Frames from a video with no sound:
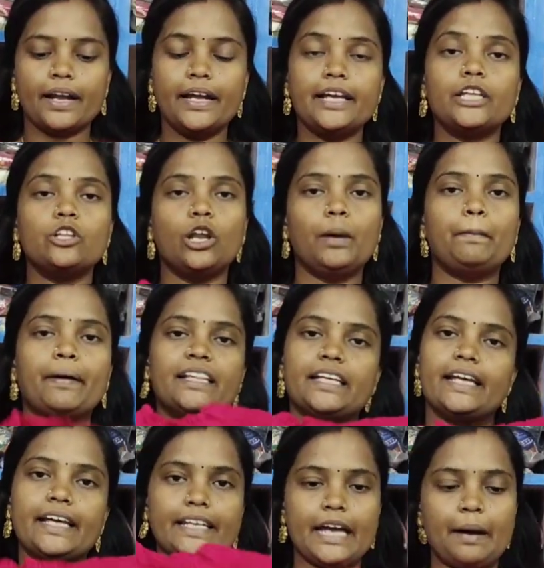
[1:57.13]
மாடல் இதுலயும்
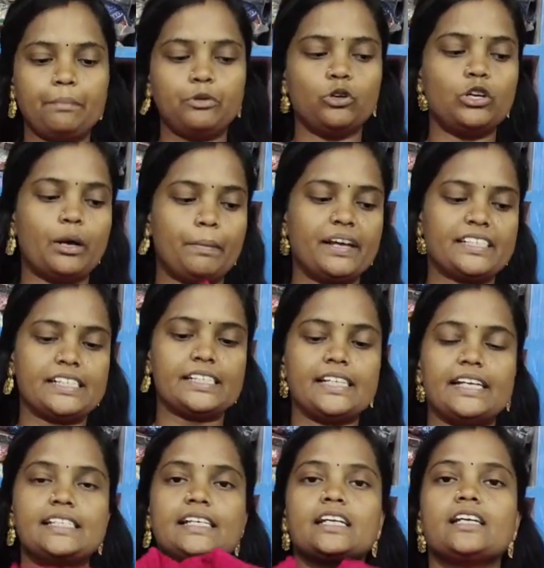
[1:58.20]
பாத்தீங்கன்னா எம் டூ டபுள் எக்ஸல்
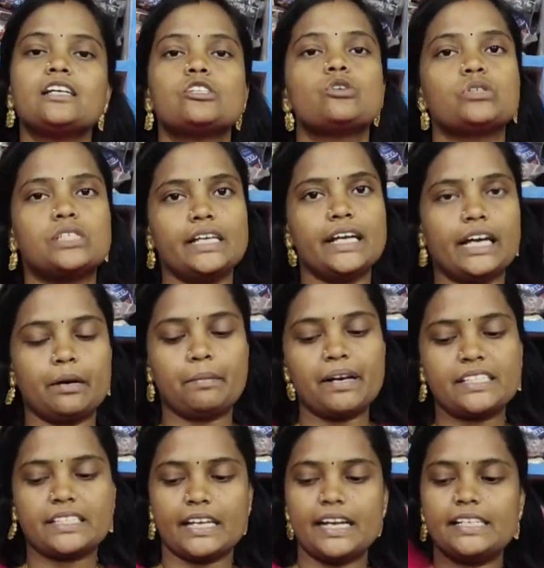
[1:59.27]
சைஸ் இருக்கு ஸோ
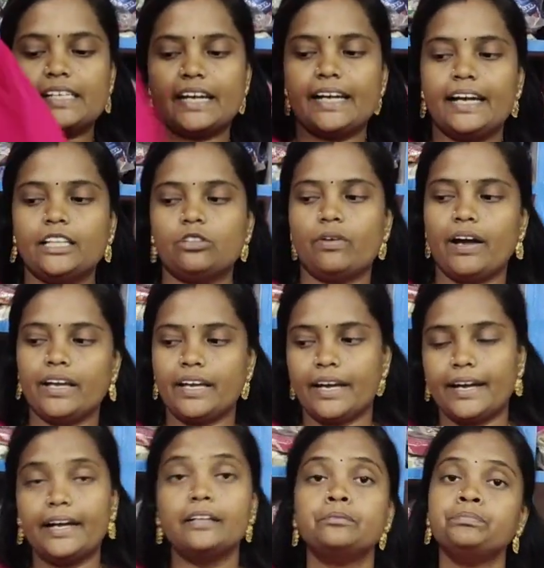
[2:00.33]
சீக்கிரமா ஸ்கிரீன்ஷாட் எடுத்து
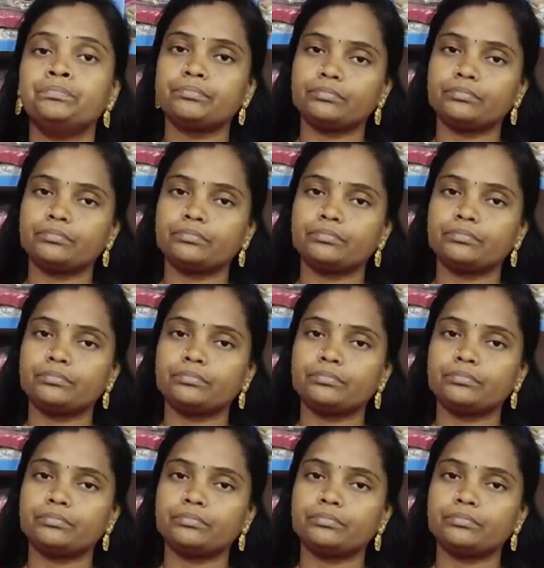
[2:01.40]
வாங்கிக்கோங்க